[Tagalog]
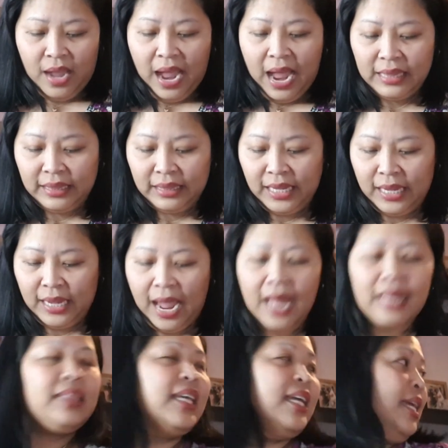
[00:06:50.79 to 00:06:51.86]
Ate,
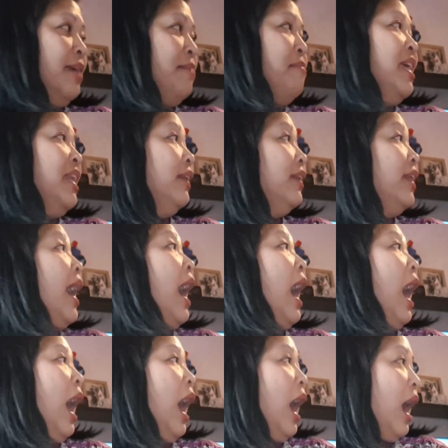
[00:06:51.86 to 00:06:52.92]
Ate Imelda.